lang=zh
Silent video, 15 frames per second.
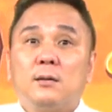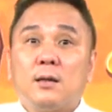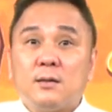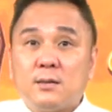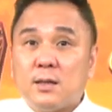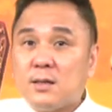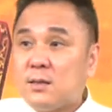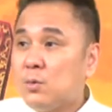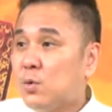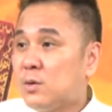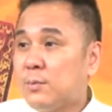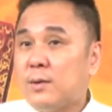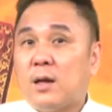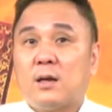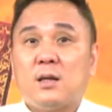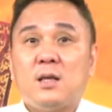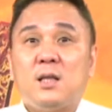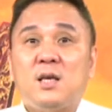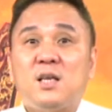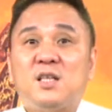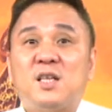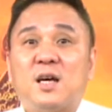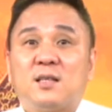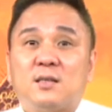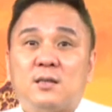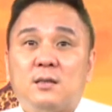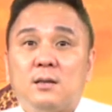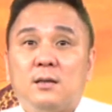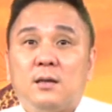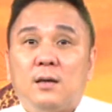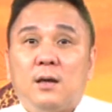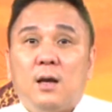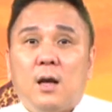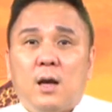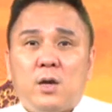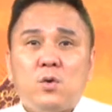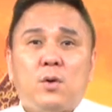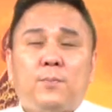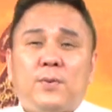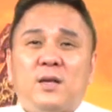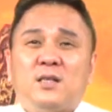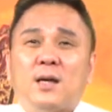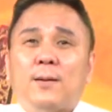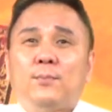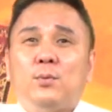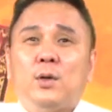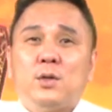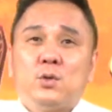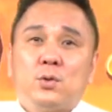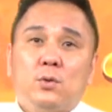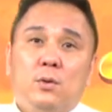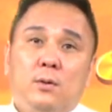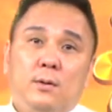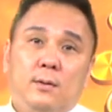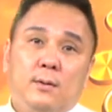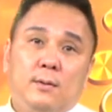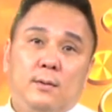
但这次为什么让丽丽一家吃？因为别家不会做。